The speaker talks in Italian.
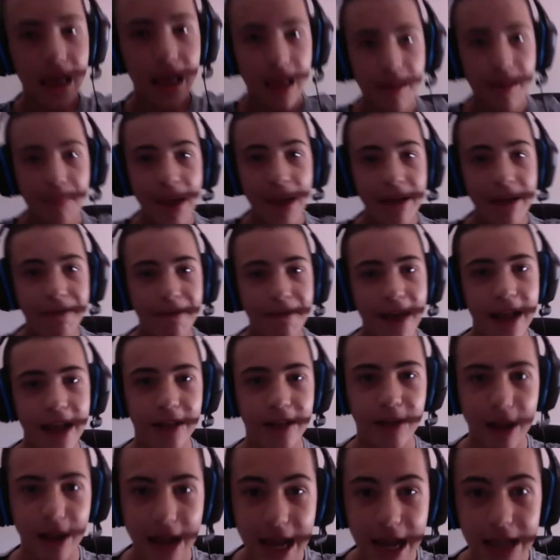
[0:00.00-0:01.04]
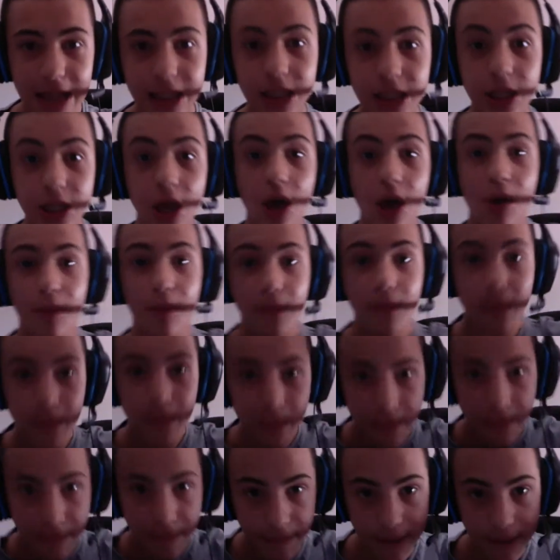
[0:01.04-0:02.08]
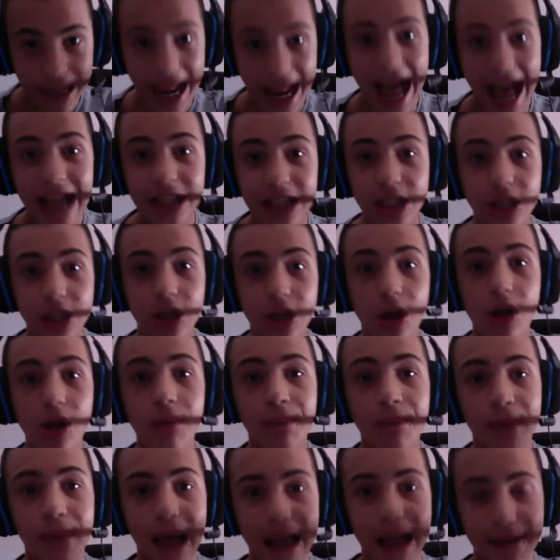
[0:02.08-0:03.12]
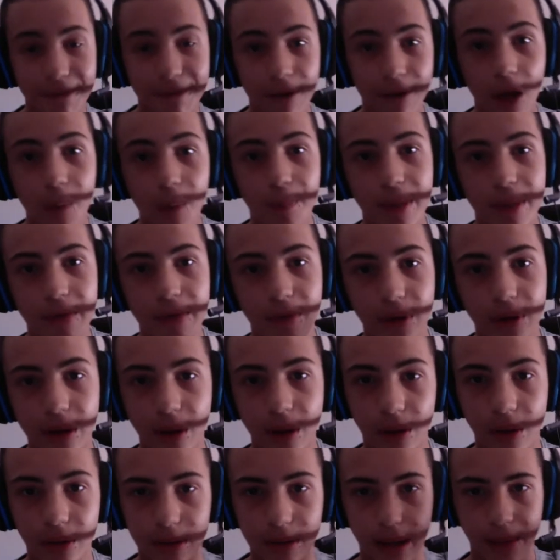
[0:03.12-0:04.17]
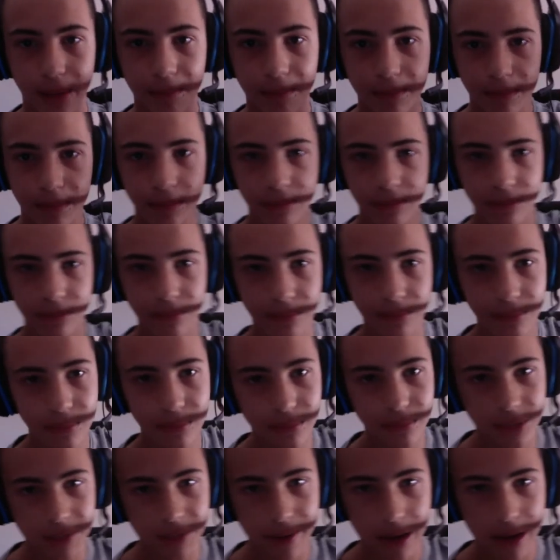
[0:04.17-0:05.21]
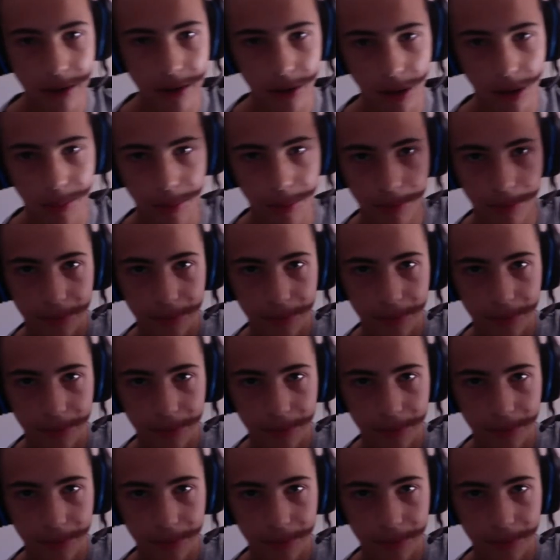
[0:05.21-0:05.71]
Perfetto, adesso vi lascio ai flop e ai fuori onda. Ci vediamo dopo.